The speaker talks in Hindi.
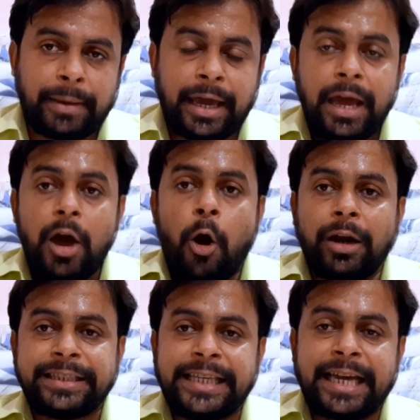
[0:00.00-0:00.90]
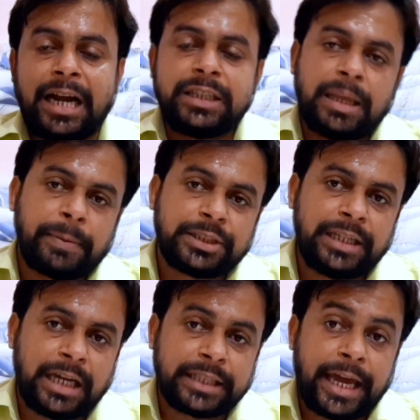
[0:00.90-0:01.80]
है और इसी कारण इतना
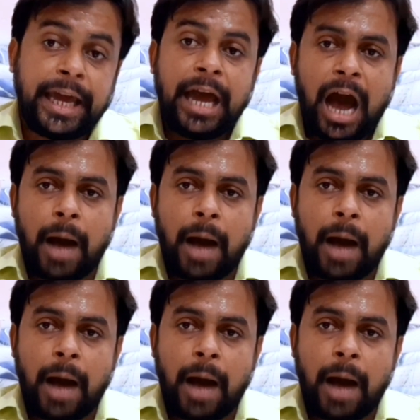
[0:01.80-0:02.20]
पसीना आता है